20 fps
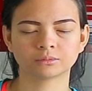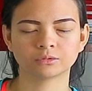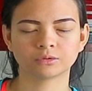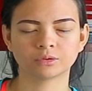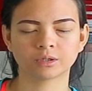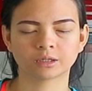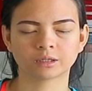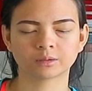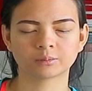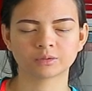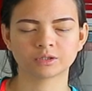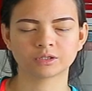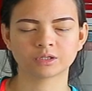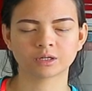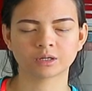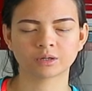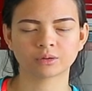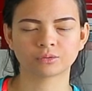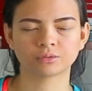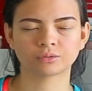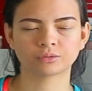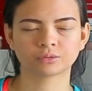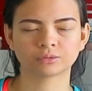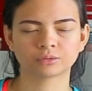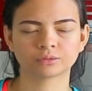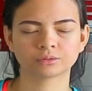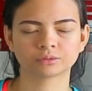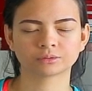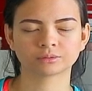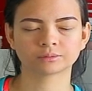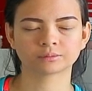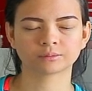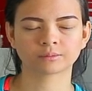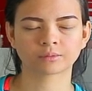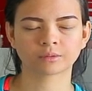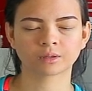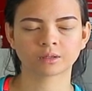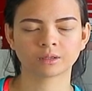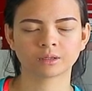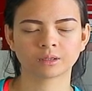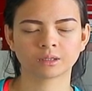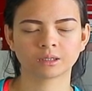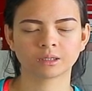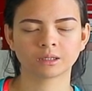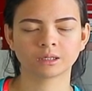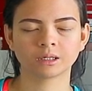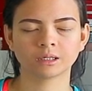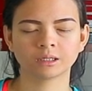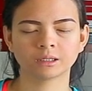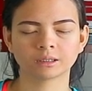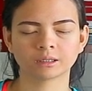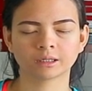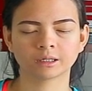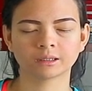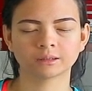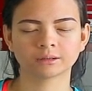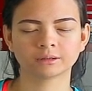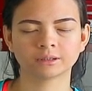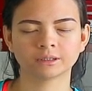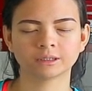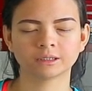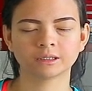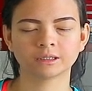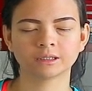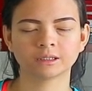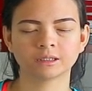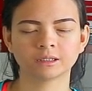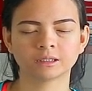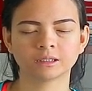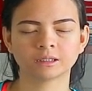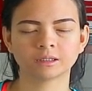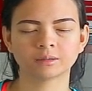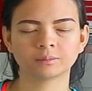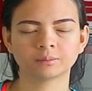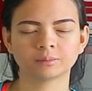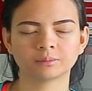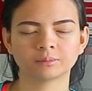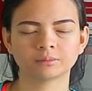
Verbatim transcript: Buang lebih jauh. Inhale deep.